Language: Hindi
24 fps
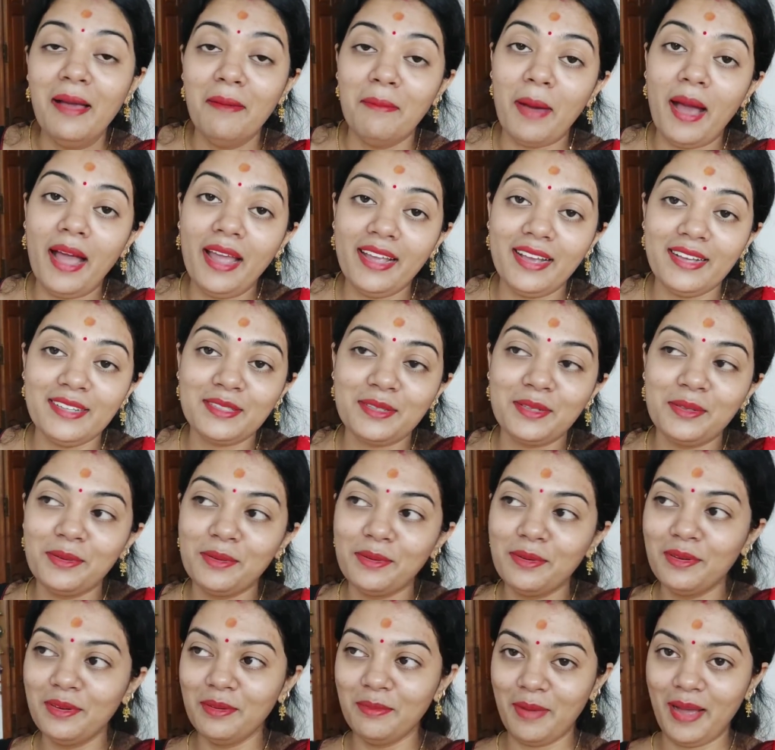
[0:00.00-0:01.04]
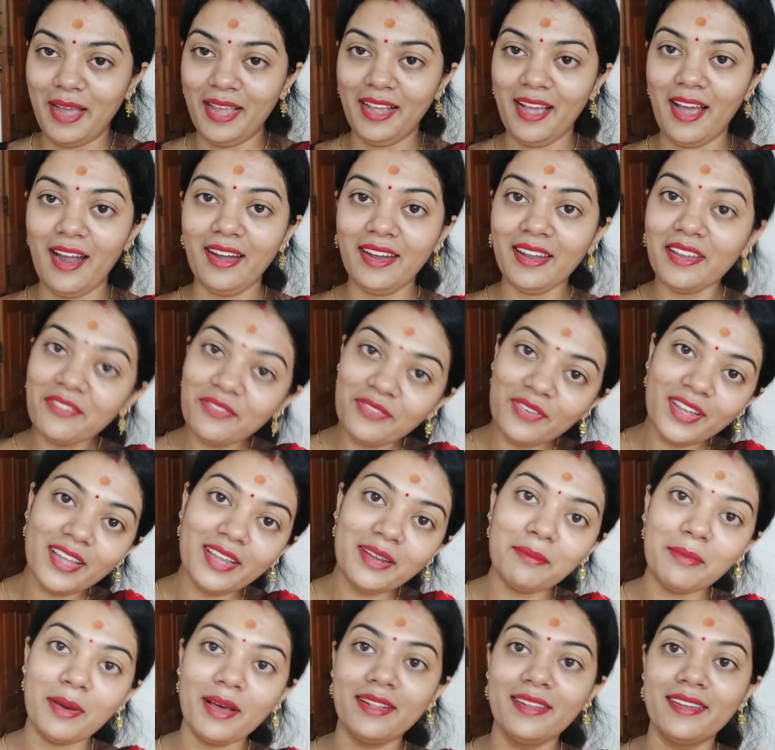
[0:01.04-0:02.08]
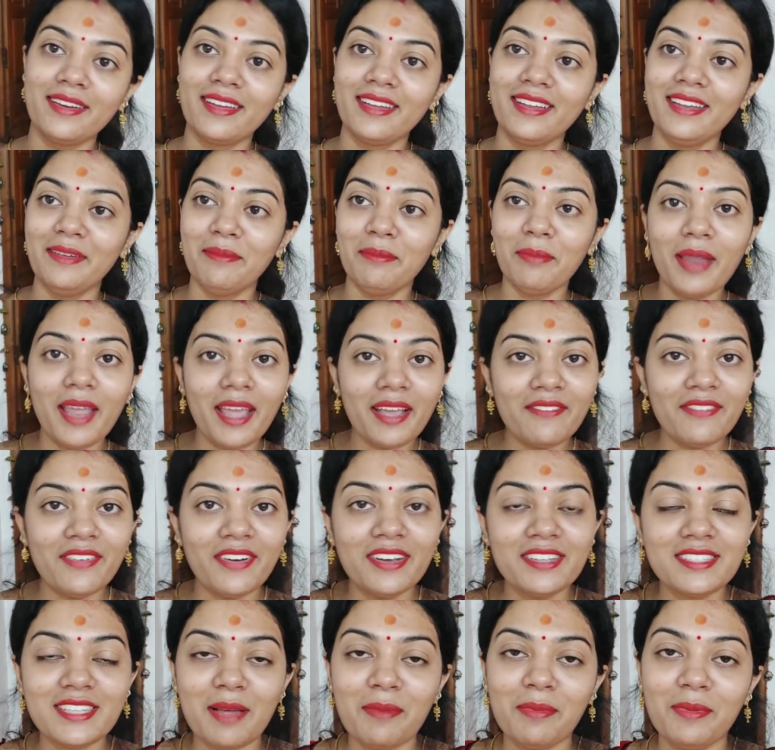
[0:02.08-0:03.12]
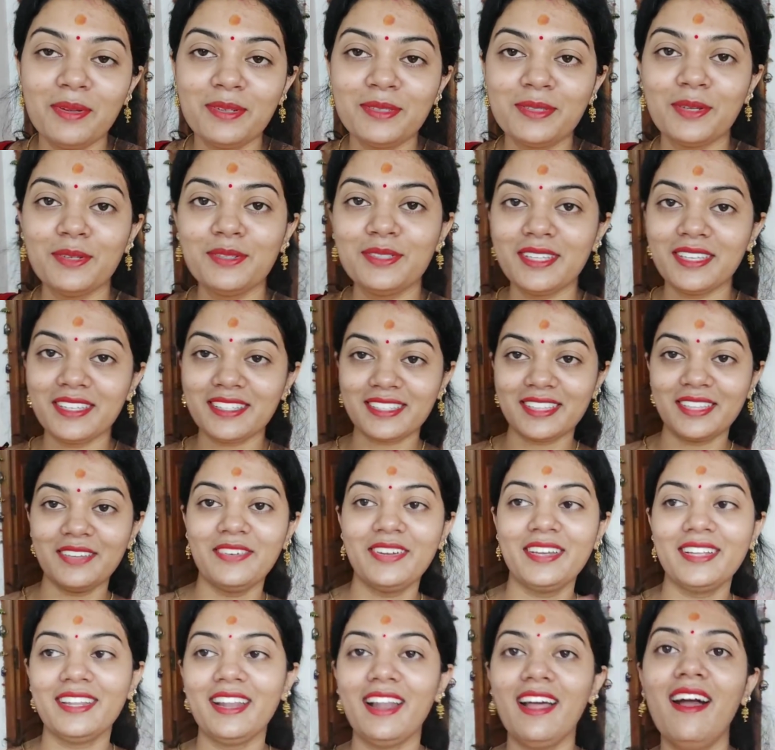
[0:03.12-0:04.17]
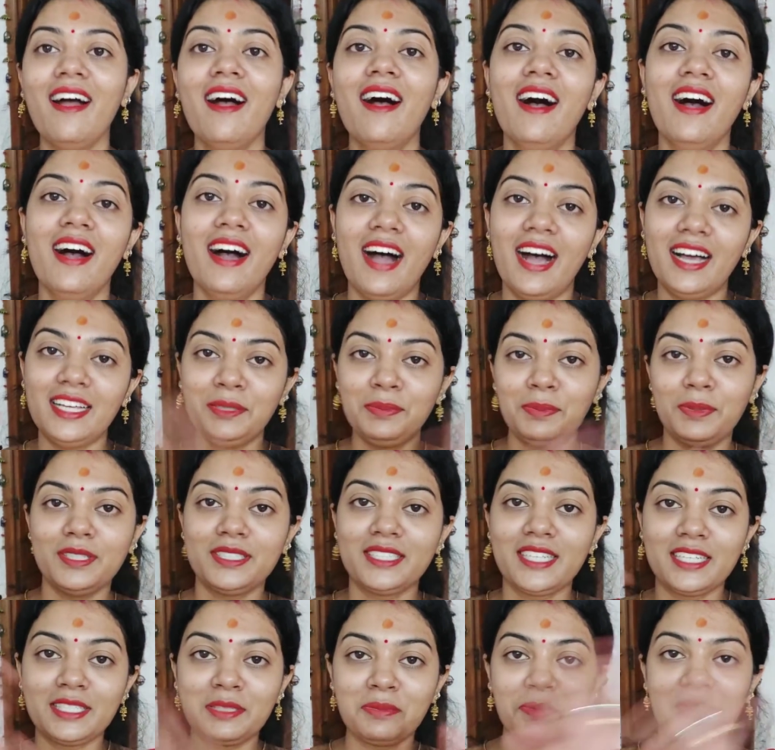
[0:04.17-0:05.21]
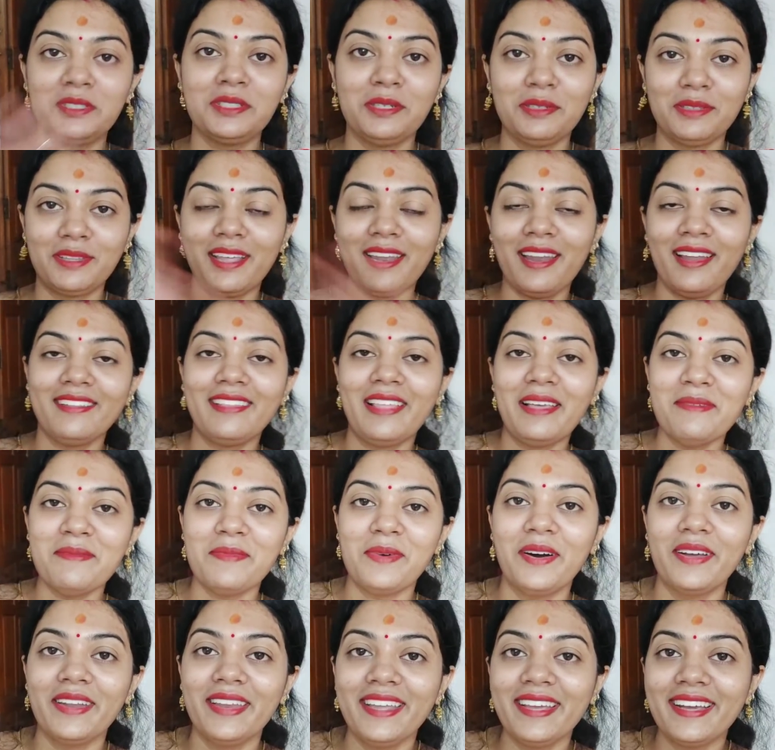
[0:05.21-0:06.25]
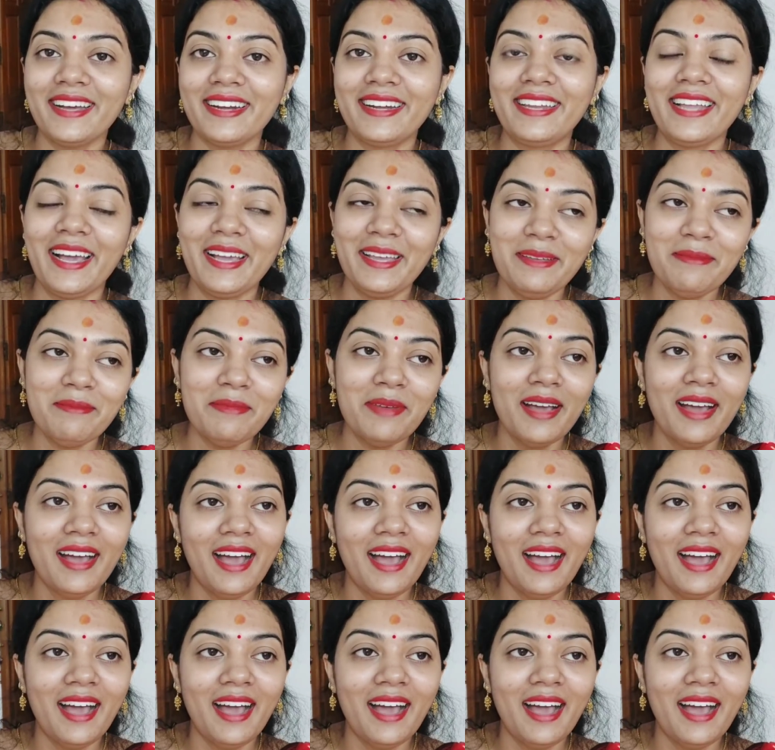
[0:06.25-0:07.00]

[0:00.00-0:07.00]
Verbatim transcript: माही का स्कूल माही का टिफिन महेंद्र के लिए ब्रेकफास्ट आप लोग सोच सकते हो कितना हचपच हचपच होता रहता है मॉर्निंग का टाइम